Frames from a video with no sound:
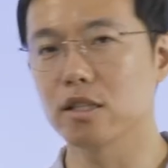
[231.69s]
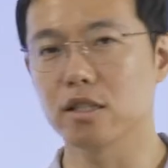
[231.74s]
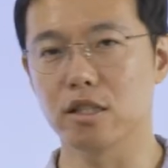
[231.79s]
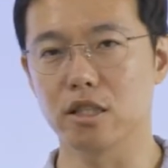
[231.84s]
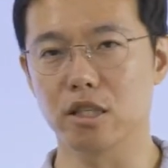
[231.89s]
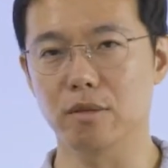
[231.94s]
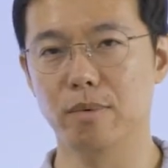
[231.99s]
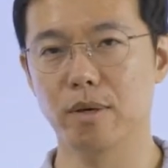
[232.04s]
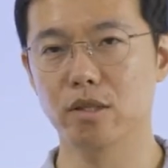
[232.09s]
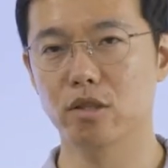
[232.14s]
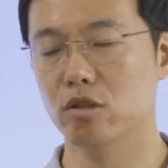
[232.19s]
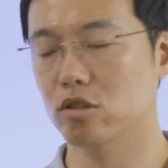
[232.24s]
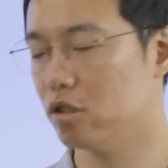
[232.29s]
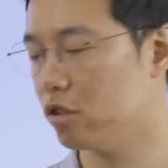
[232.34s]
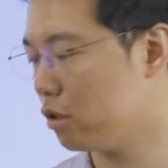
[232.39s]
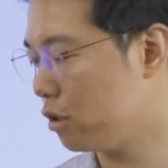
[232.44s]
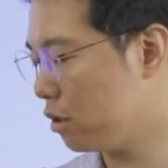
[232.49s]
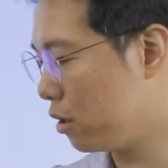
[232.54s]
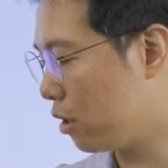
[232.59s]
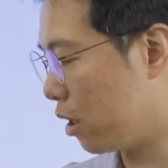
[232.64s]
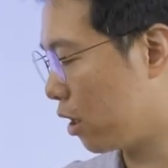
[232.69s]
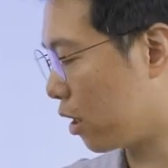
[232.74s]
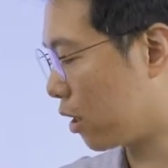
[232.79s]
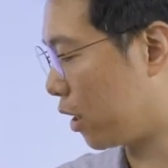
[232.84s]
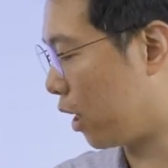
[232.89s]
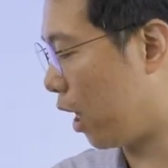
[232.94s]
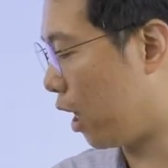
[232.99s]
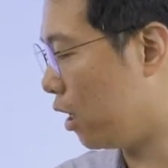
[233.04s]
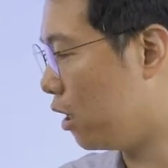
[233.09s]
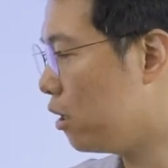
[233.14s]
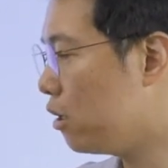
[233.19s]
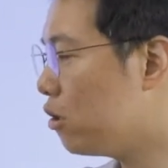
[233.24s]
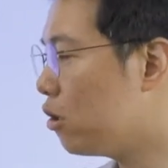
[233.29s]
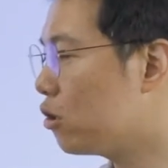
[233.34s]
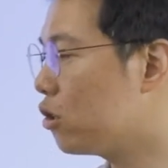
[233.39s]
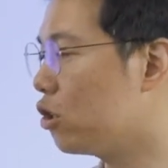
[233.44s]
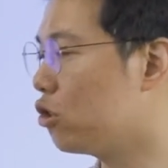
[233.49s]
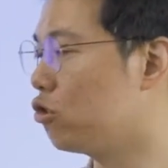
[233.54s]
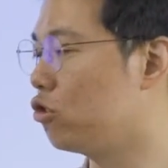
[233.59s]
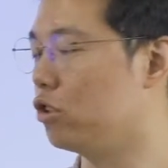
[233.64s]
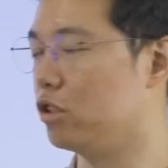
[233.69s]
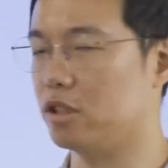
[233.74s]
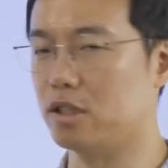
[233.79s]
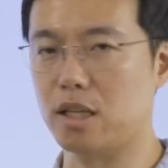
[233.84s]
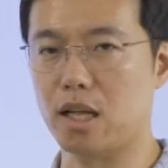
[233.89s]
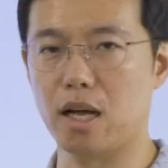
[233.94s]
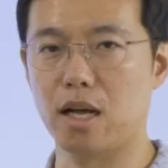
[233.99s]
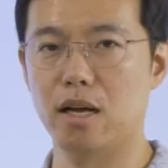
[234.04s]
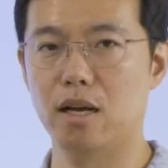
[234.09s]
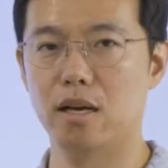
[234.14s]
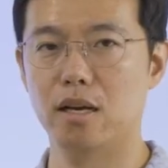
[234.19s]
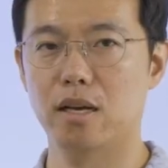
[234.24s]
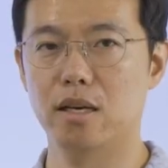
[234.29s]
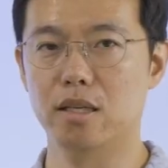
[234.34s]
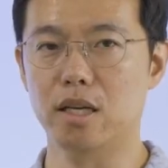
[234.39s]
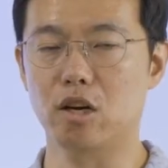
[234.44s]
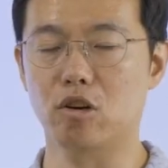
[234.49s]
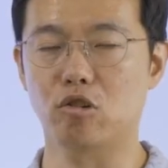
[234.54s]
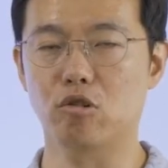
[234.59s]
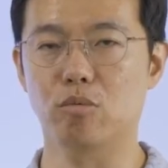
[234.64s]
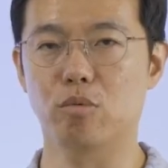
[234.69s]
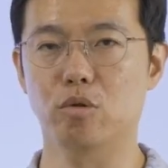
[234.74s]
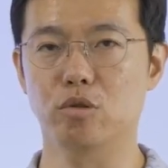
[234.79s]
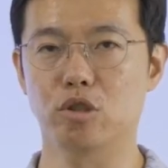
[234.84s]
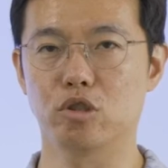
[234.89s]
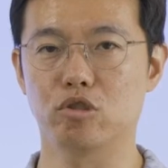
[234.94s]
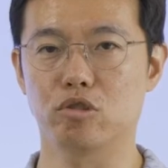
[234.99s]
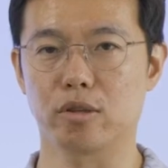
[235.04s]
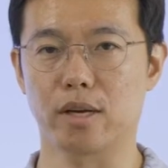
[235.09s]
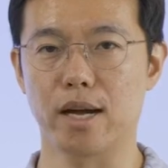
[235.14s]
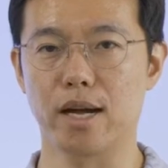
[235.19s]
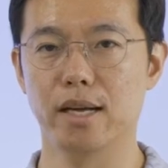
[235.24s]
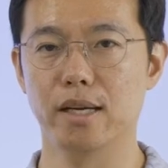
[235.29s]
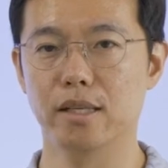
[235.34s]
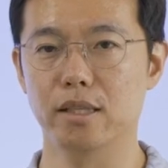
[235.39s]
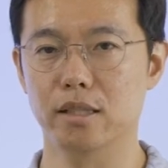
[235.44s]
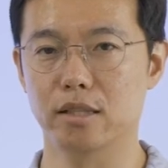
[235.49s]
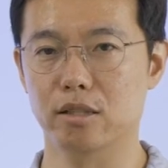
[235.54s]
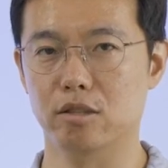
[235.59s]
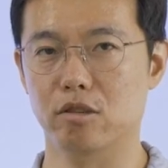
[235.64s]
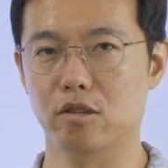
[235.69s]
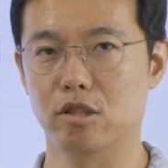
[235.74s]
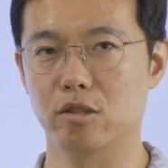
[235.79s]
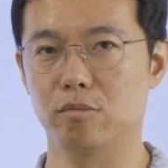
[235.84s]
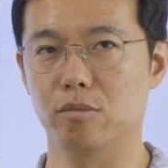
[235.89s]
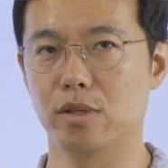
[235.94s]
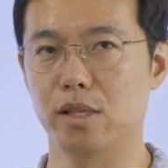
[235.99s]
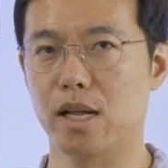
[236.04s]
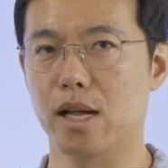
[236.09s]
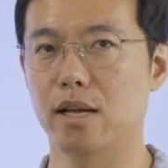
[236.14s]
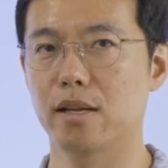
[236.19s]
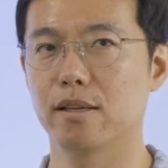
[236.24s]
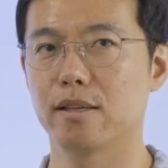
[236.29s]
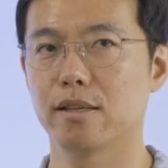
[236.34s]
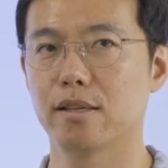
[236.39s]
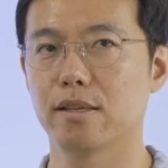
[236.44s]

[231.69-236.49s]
집에서는 되게 게을러질 수 있다라고 보실 수가 있을 것입니다.